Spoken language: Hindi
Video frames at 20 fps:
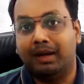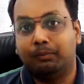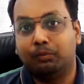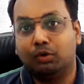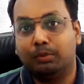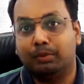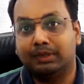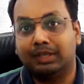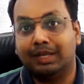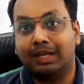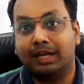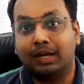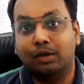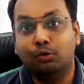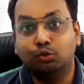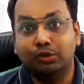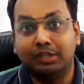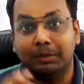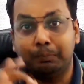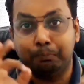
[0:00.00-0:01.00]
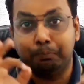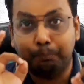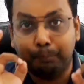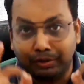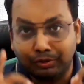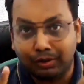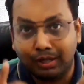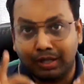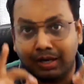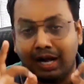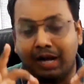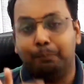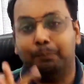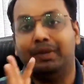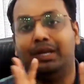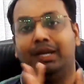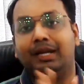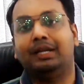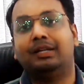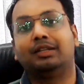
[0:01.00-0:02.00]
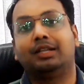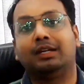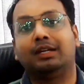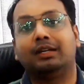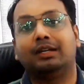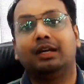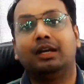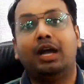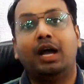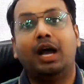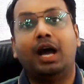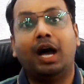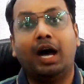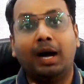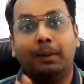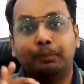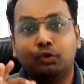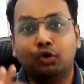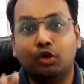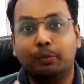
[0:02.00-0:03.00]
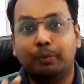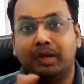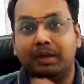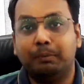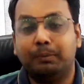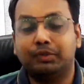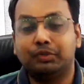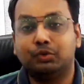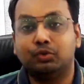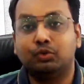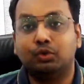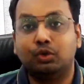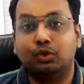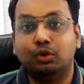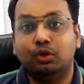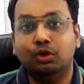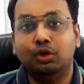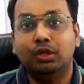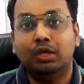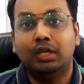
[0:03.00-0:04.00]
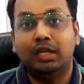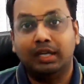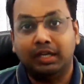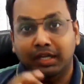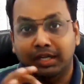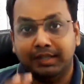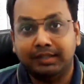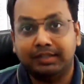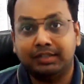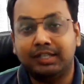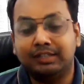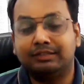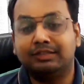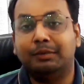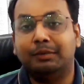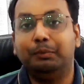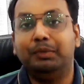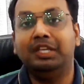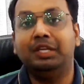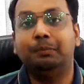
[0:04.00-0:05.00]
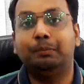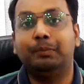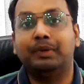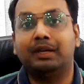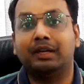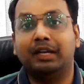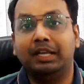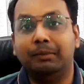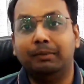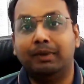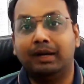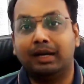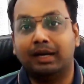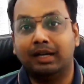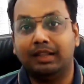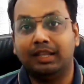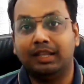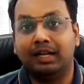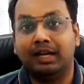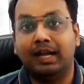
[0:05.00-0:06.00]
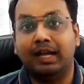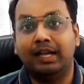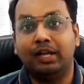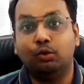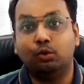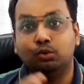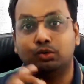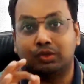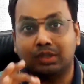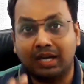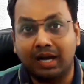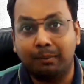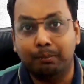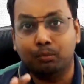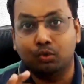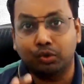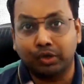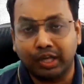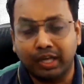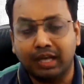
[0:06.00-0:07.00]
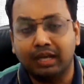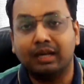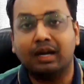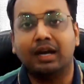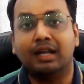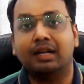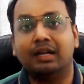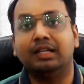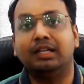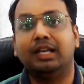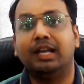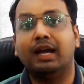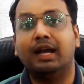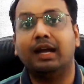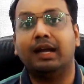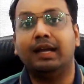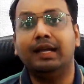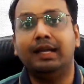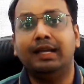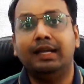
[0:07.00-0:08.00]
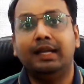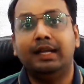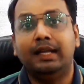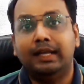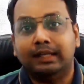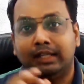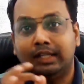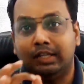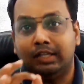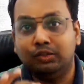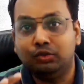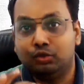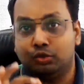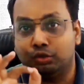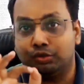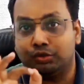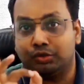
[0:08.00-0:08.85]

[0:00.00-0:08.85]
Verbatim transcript: आपको बता रहा हूं कि 15 मिनट तक आपको अपने पशु को नीचे जमीन पर नहीं बैठने देना है उसका मुख्य कारण क्या है कि जो